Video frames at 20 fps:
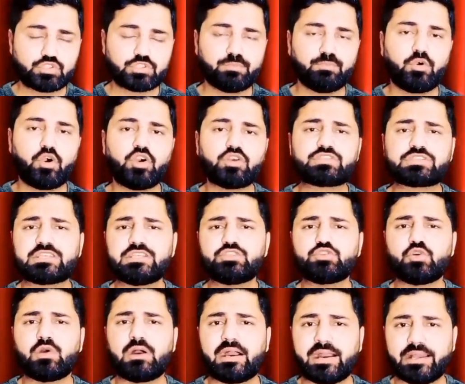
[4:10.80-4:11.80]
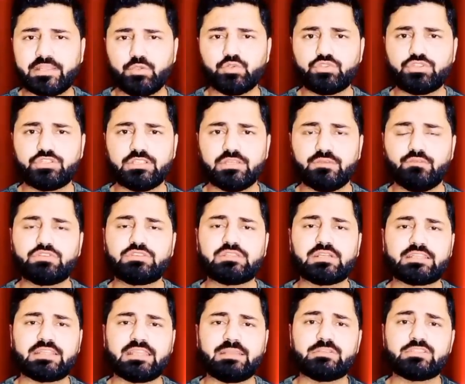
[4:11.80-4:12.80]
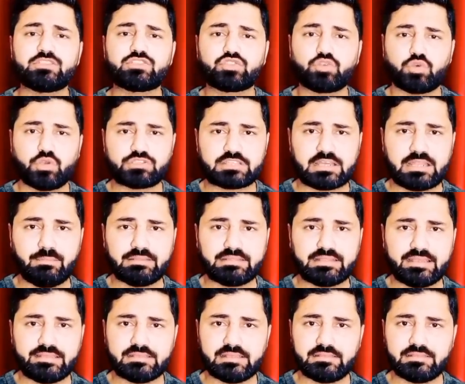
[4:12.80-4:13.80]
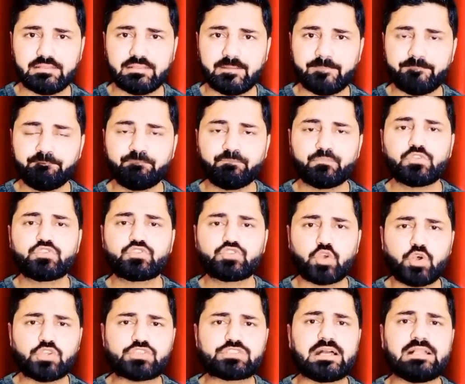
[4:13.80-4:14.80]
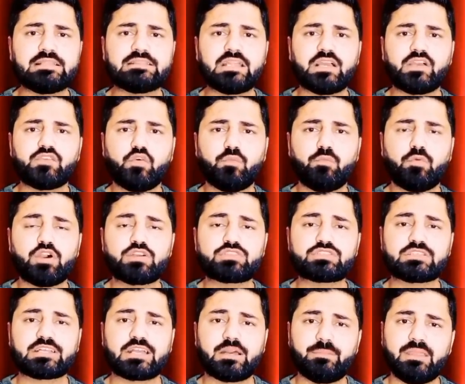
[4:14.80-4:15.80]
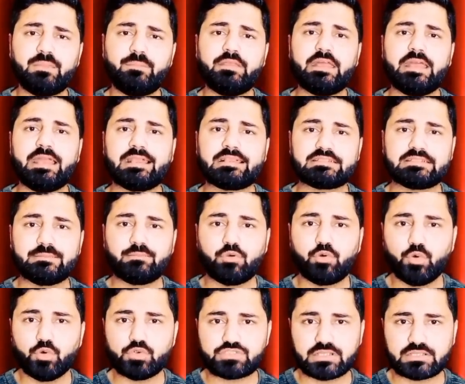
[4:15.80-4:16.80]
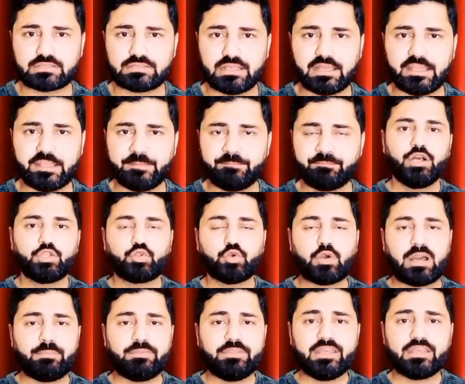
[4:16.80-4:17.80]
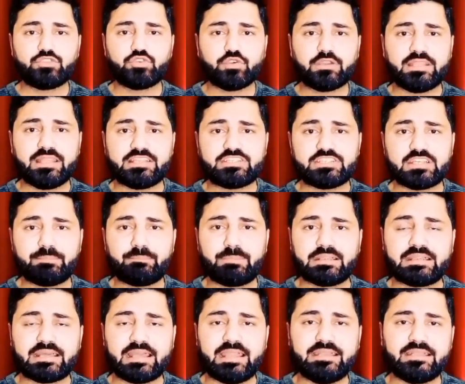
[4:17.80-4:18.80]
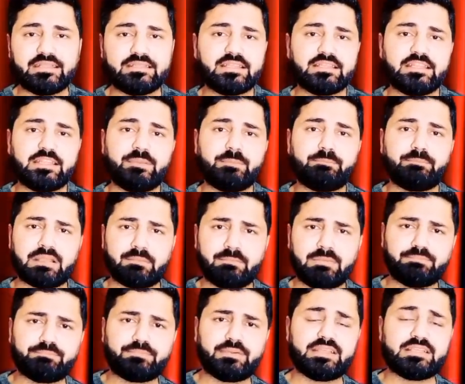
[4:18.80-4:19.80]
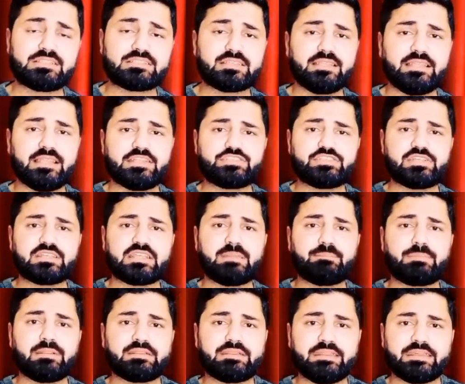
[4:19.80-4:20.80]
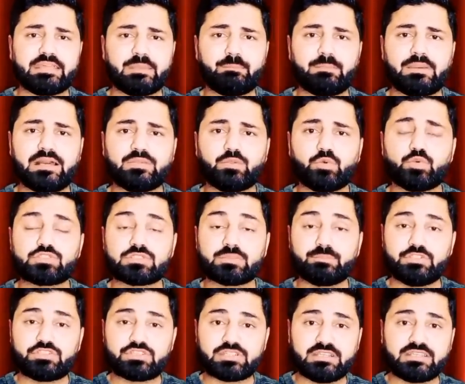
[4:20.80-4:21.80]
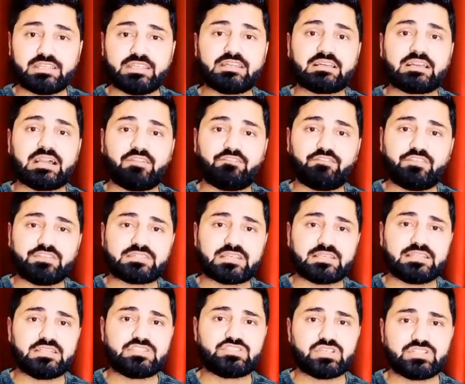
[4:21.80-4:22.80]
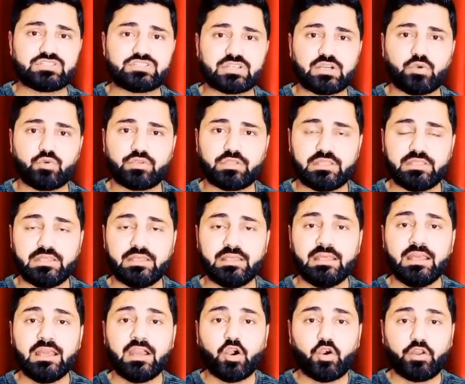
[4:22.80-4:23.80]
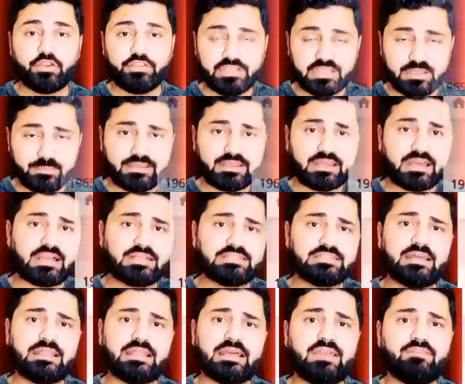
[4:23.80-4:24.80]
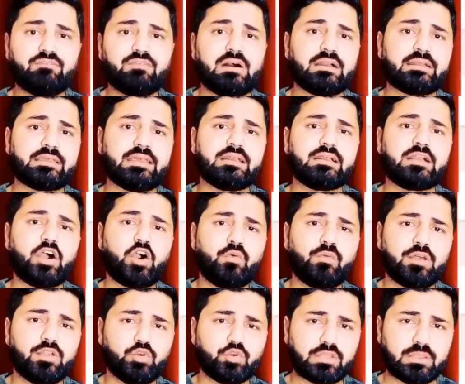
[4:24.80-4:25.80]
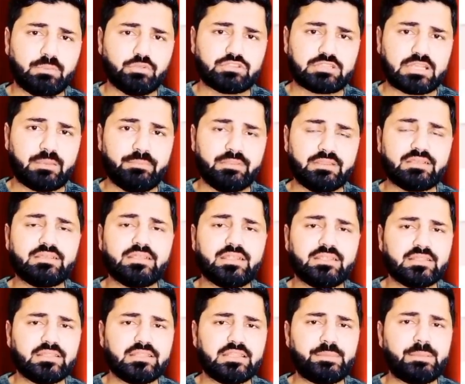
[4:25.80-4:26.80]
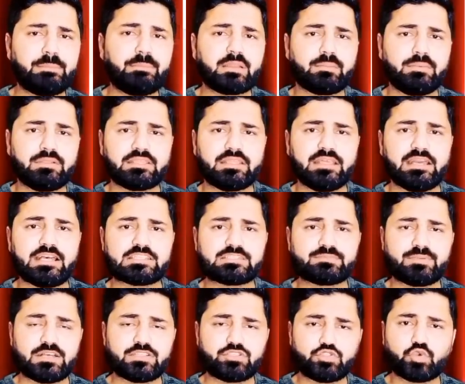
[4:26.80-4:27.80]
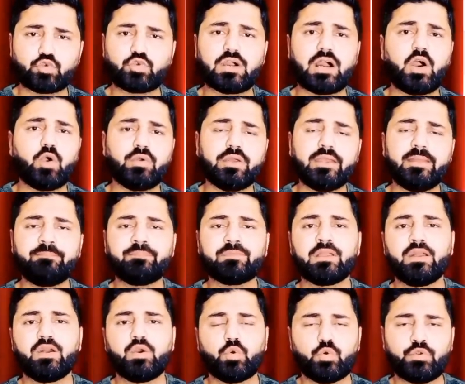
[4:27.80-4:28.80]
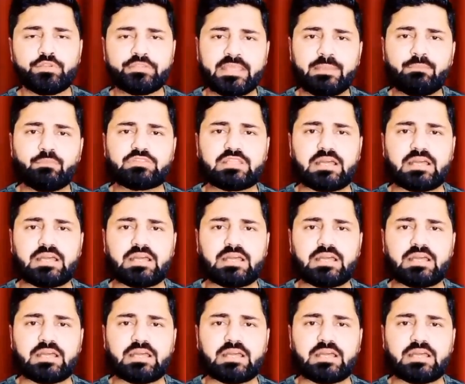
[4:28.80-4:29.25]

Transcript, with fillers: उस बॉक्स की जो आयु थी वो तकरीबन सौ साल बताई जाती है सौ साल तक वो बॉक्स कभी भी एक्टिव हो सकता है तो अब ये जो ग्लेशियर फटा है नंदा देवी पर्वत पर इस ग्लेशियर के फटने के बाद उस मिशन की काफी ज्यादा चर्चा हो रही है और ये भी कहा जा रहा है वहां के गांव वालों के मुताबिक नंदा देवी पर्वत के आसपास जो गांव है उनके